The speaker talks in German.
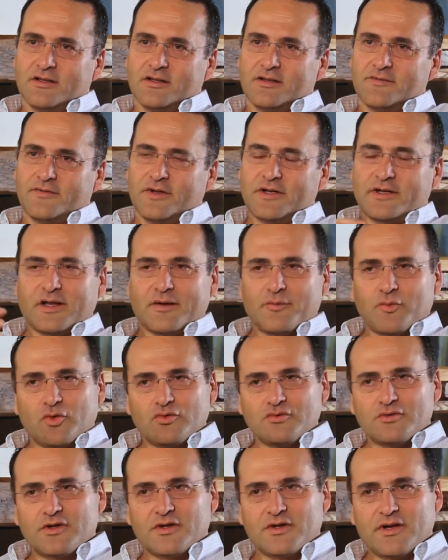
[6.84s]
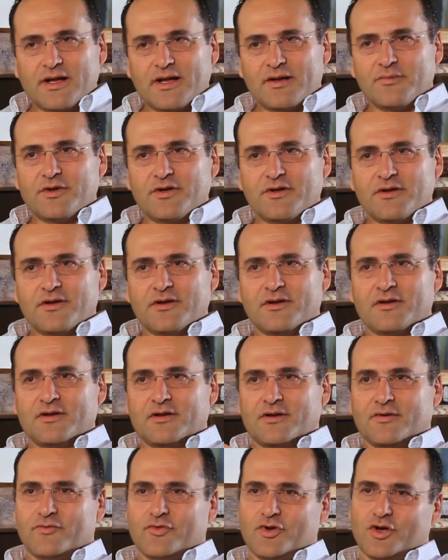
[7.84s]
welche im Unternehmen
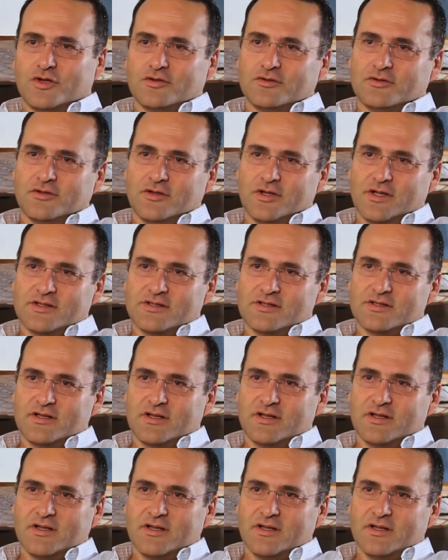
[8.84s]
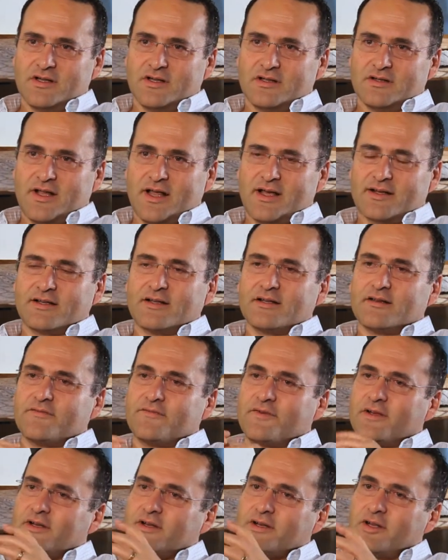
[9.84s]
vorhanden ist. Der
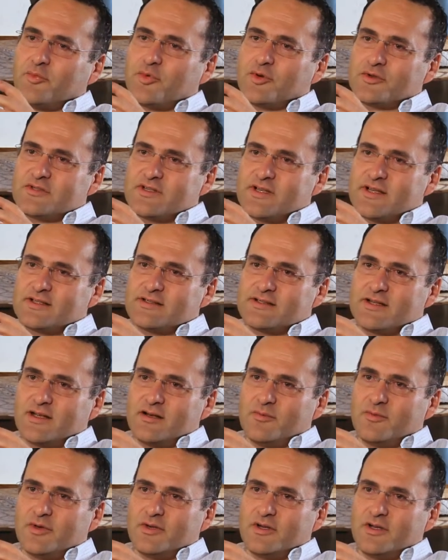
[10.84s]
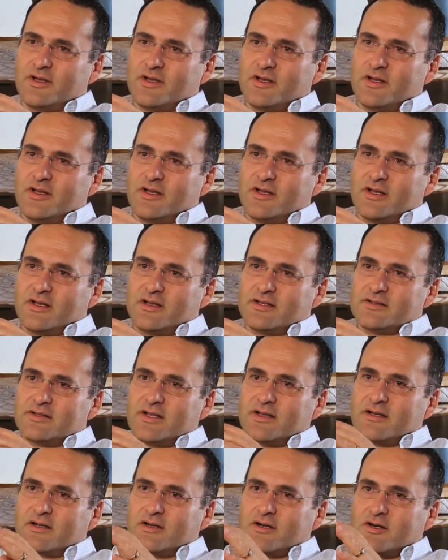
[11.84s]
Act-Affinity-Prozess selber ist
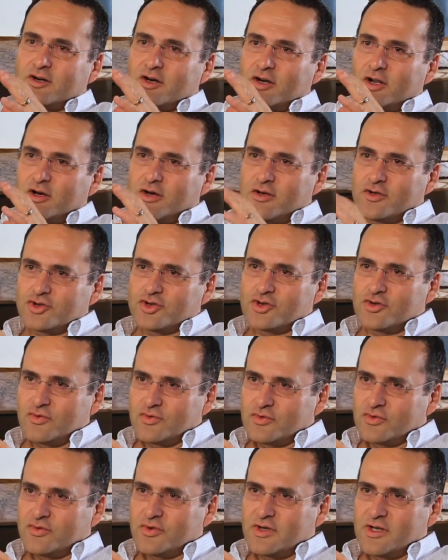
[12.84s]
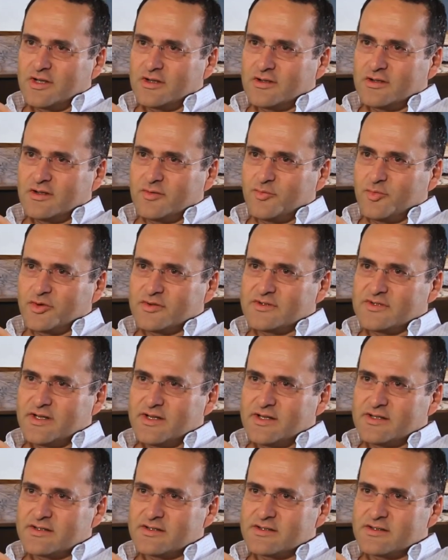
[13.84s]
ein klar strukturierter
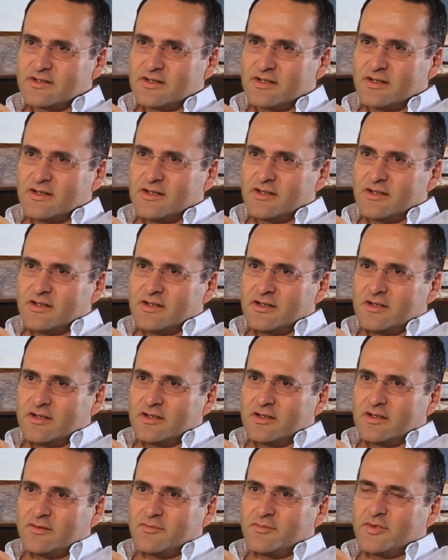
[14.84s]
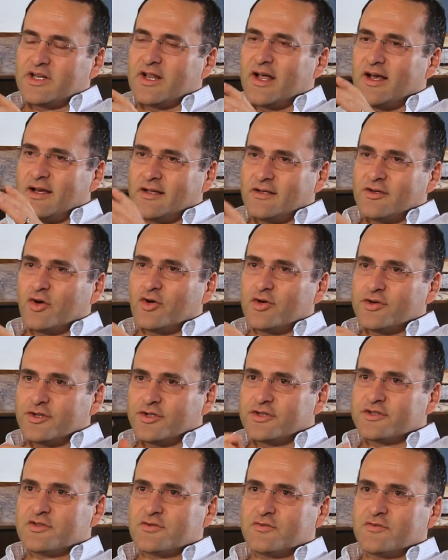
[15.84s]
Prozess mit
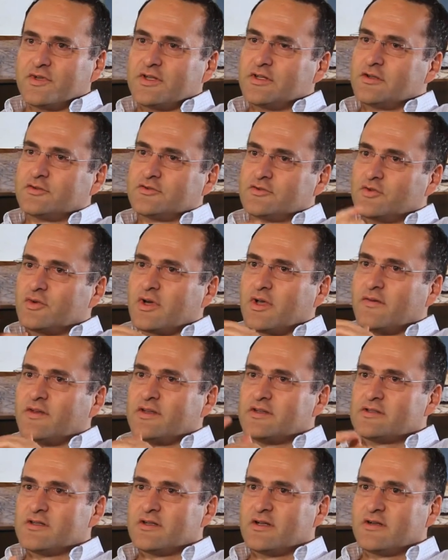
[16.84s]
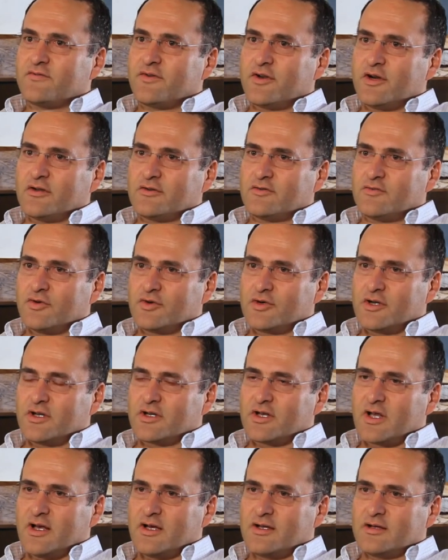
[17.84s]
eindeutig zugewiesenen
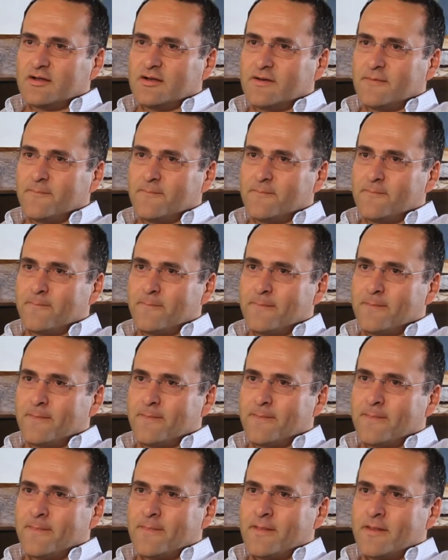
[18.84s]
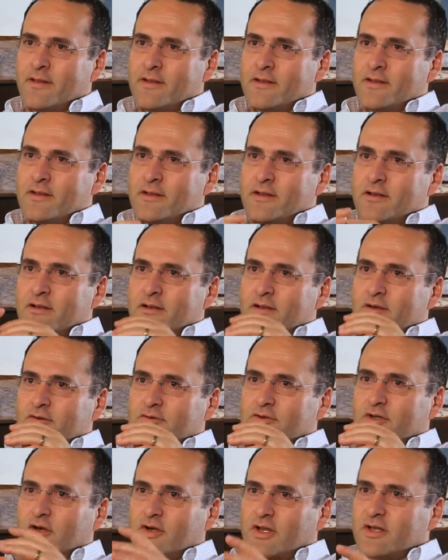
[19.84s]
Verantwortlichkeiten.
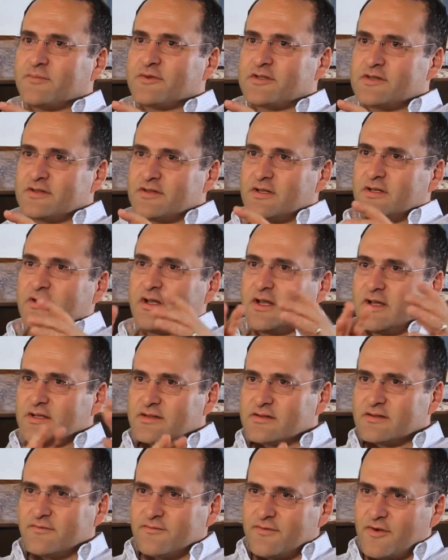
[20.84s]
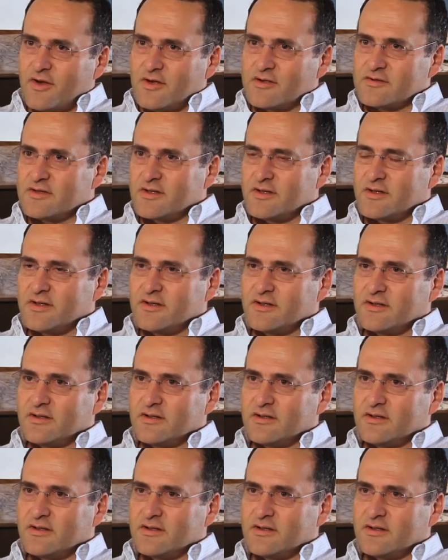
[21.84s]
Und da gibt es in der ersten Phase